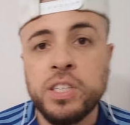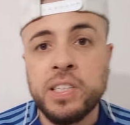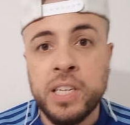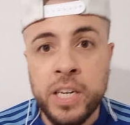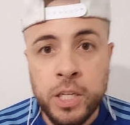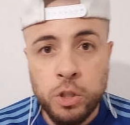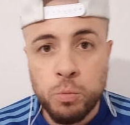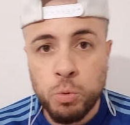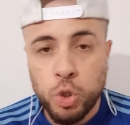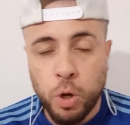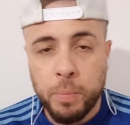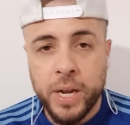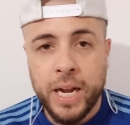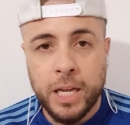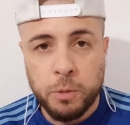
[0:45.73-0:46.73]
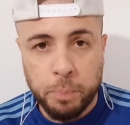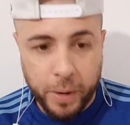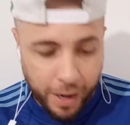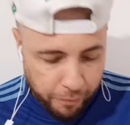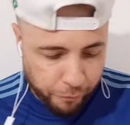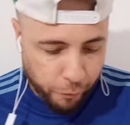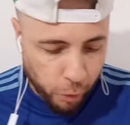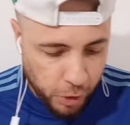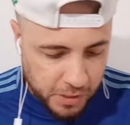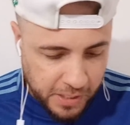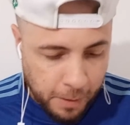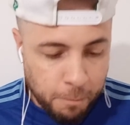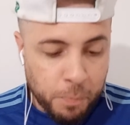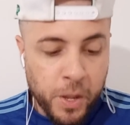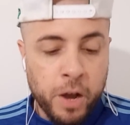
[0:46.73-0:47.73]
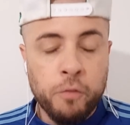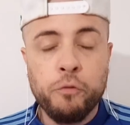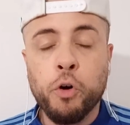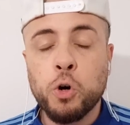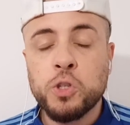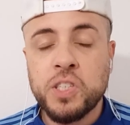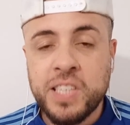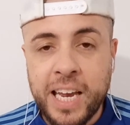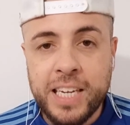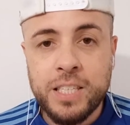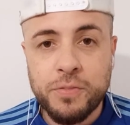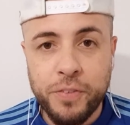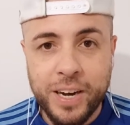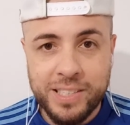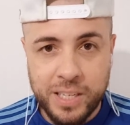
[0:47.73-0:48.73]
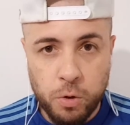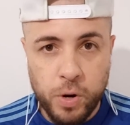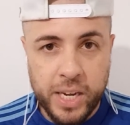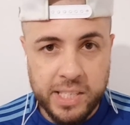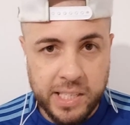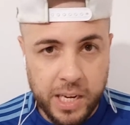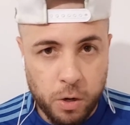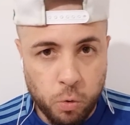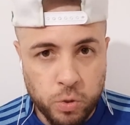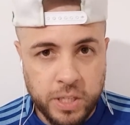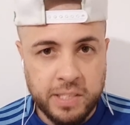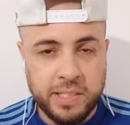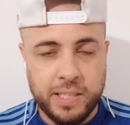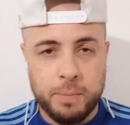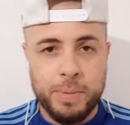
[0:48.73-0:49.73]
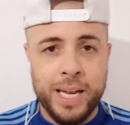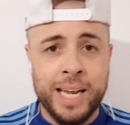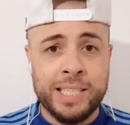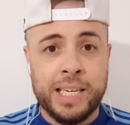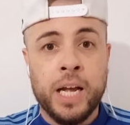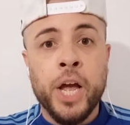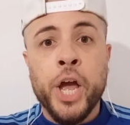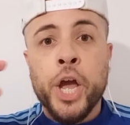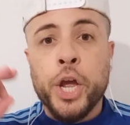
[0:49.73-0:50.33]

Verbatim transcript: inscritos, muito obrigado pela força. Vocês fazem o resenha acontecer, beleza?